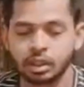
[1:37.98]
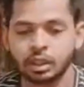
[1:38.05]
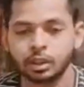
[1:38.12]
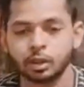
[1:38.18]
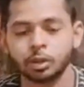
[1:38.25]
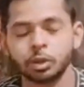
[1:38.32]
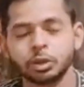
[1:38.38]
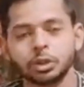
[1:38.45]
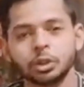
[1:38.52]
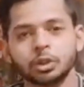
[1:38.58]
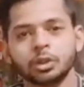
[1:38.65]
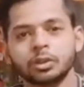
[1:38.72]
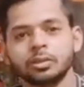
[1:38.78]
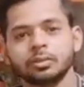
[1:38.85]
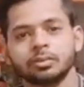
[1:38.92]
हेलो
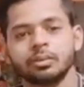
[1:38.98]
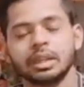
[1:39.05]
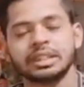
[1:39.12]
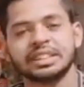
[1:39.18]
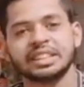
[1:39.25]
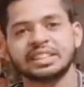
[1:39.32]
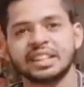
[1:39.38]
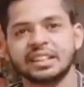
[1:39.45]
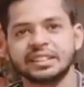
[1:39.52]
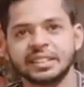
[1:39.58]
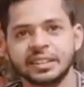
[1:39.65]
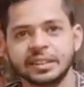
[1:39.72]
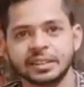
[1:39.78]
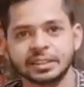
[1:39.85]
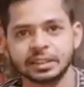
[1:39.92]
दोस्तों मैं एस एच
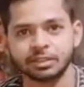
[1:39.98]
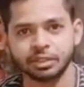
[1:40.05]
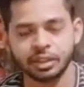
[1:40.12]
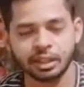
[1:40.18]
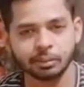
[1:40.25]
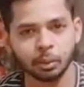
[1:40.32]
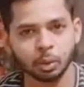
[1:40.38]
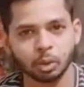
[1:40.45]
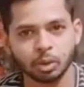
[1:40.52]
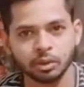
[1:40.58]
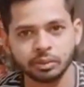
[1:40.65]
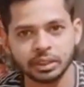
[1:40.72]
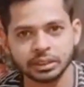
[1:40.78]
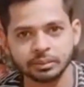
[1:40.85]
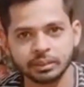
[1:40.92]
सेंटर से फिर आप लोगों
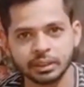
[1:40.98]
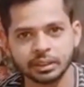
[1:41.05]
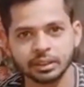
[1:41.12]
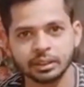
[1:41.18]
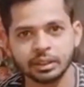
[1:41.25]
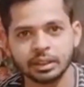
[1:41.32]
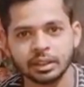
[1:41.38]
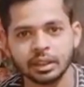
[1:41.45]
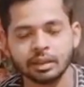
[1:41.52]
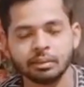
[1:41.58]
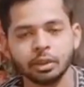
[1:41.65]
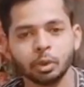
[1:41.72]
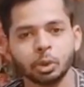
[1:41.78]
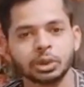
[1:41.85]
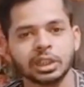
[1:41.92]
के बीच में
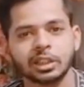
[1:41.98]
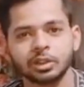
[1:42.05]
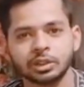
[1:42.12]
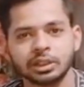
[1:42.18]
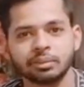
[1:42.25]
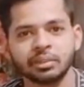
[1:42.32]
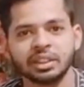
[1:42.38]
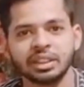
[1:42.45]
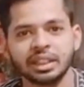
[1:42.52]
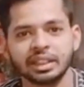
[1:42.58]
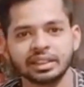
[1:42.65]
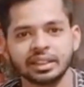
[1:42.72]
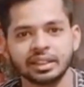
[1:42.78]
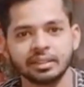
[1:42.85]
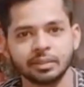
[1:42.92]
अभी दो सालों से अपनी क्या
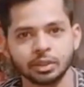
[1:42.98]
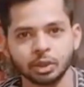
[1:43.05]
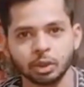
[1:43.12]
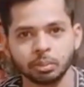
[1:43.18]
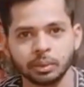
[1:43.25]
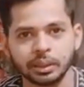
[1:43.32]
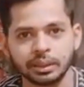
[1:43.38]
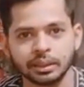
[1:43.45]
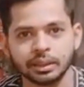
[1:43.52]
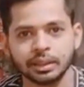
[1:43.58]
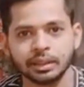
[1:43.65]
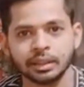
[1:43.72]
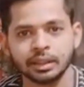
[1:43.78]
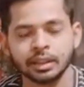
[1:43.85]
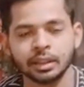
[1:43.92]
है दिल्ली में शॉप लगनी
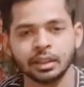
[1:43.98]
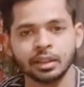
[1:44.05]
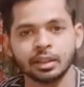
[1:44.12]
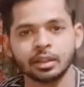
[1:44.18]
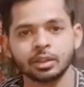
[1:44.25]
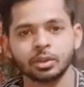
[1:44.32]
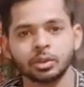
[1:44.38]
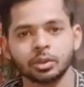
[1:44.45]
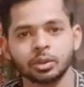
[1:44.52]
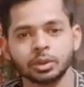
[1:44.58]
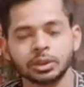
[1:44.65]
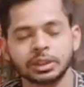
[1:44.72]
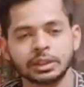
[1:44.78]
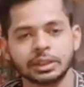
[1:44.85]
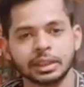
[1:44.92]
थी तो
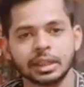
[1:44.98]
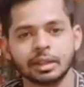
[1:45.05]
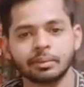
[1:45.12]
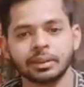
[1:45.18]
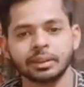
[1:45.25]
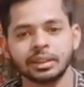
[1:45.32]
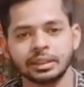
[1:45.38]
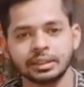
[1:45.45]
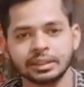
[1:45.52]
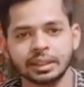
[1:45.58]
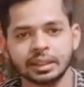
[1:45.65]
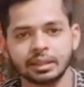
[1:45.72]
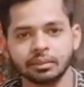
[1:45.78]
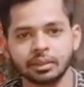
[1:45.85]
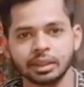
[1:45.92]
उसकी जगह अपन घर
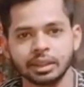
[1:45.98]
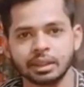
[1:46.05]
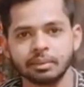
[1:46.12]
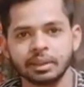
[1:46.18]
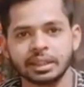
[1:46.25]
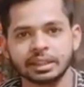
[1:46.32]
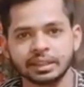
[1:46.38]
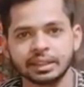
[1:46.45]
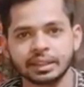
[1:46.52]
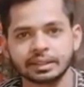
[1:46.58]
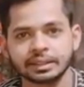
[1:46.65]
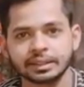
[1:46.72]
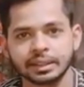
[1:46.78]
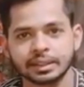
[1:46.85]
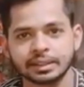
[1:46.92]
से काम कर रहे हैं बीकानेर
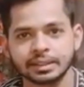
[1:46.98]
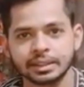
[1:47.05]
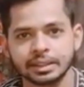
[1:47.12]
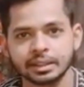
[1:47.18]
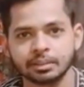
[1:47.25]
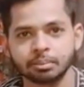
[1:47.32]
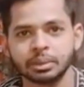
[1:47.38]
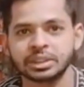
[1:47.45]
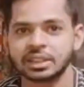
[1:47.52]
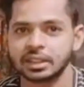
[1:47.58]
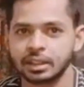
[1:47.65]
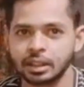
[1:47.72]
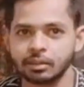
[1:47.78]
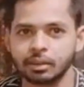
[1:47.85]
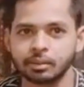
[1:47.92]
राजस्थान से
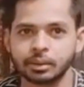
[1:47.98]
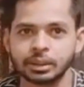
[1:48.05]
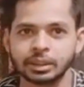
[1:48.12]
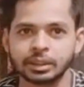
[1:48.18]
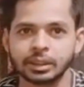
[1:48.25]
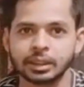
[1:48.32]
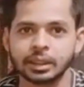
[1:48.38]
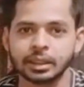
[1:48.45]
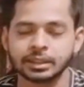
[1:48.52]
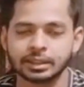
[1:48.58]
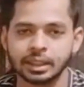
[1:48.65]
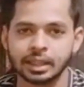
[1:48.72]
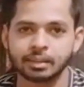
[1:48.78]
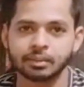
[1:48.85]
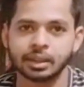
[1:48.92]
पिछले साल भी अपन ने दिल्ली का
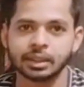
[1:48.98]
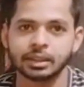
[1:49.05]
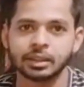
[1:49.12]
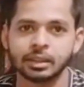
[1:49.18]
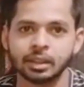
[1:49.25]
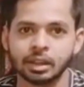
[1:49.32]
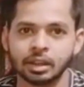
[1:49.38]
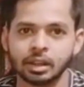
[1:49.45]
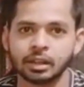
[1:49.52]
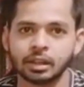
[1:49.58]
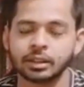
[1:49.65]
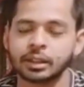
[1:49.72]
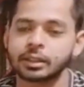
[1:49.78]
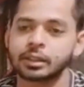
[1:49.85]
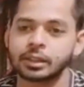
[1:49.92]
सारा माल
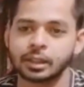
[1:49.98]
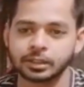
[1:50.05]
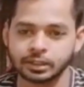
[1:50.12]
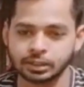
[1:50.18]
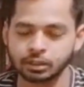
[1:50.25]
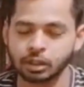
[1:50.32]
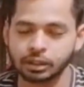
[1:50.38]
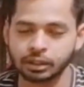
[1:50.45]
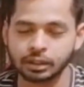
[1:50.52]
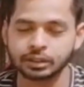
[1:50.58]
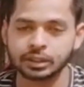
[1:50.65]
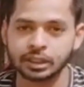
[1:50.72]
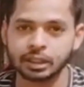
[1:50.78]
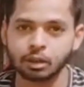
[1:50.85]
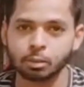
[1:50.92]
अदर का
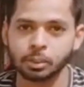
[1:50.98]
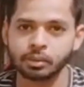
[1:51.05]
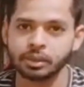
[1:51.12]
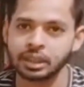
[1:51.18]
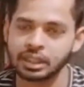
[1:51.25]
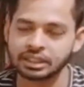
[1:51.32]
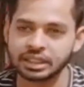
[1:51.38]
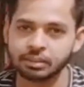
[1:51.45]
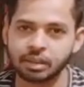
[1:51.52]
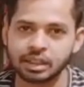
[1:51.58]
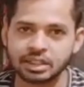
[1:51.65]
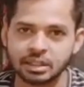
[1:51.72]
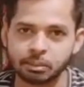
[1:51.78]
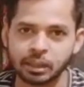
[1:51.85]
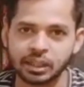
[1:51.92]
अदर जगहों पे भी यहीं से
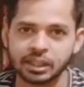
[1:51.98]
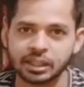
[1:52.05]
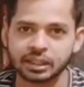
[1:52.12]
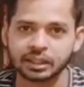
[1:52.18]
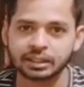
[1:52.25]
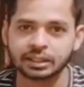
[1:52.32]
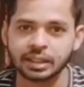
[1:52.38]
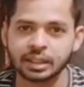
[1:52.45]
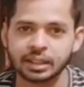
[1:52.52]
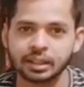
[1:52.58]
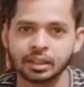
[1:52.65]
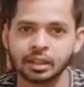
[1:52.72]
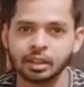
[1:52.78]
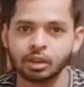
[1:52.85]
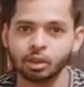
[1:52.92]
माल सप्लाई करा था
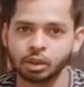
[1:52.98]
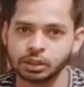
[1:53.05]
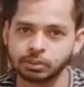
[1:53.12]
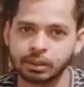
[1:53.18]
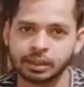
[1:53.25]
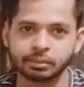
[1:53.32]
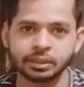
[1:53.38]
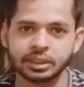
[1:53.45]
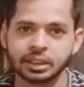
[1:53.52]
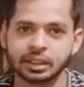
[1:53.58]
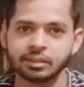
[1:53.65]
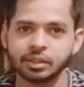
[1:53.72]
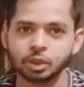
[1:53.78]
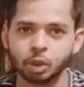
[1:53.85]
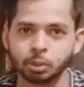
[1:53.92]
सारा और इस बार भी
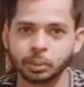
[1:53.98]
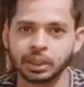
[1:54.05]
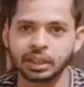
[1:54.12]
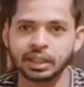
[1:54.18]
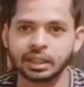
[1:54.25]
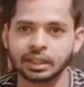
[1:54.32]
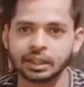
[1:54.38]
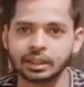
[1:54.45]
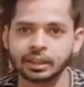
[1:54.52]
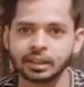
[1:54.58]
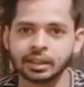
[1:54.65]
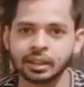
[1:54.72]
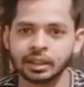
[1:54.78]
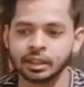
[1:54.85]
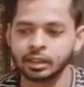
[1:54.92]
दिल्ली में शॉप लगेगी है
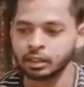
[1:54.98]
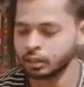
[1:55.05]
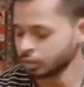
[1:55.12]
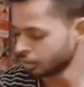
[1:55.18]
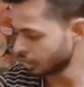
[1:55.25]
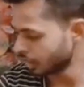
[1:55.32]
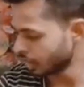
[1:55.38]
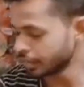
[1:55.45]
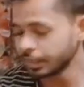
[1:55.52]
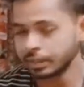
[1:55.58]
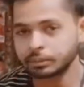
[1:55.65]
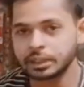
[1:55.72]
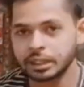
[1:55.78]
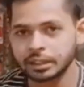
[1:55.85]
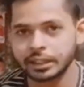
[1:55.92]

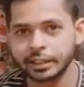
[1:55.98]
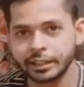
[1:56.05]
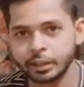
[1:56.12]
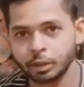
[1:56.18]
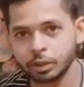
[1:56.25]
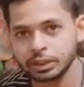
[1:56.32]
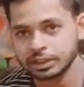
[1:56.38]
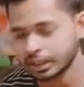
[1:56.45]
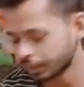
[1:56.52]
आइए अब चलते हैं रेटों के